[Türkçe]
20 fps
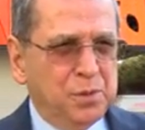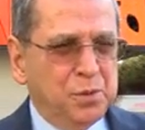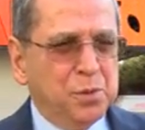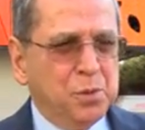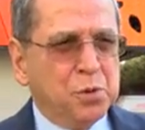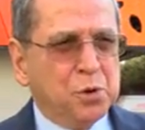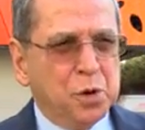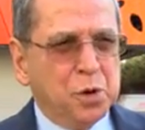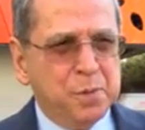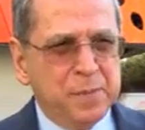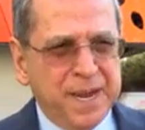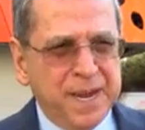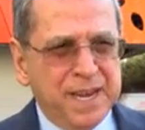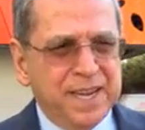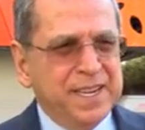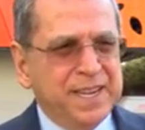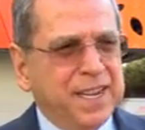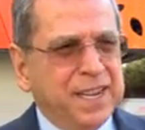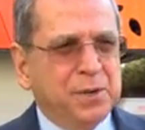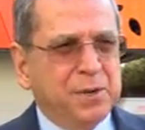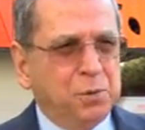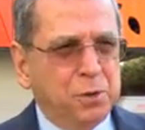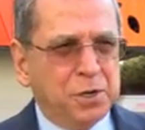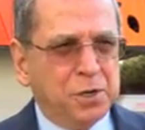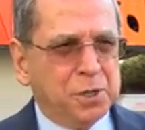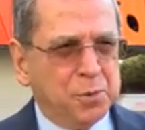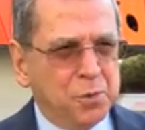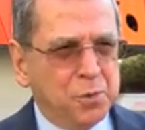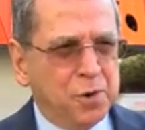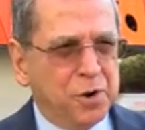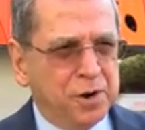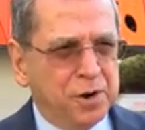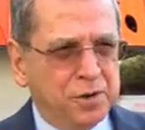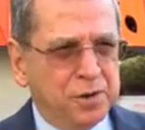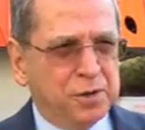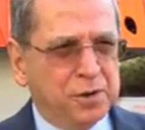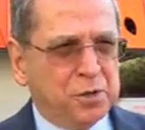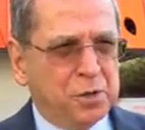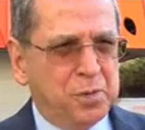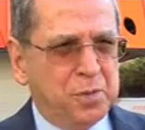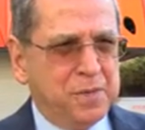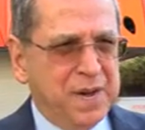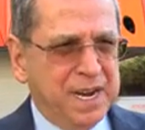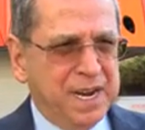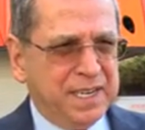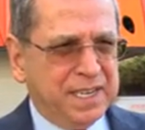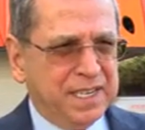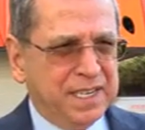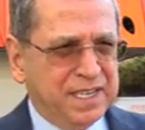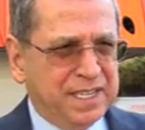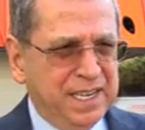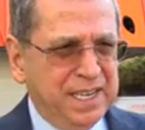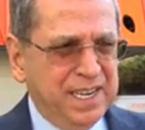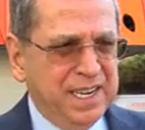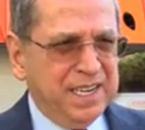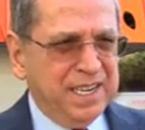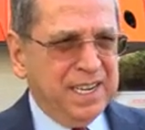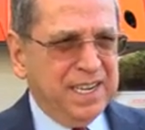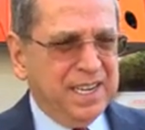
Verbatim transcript: UKOME yani Ulaşım Koordinasyon Merkezi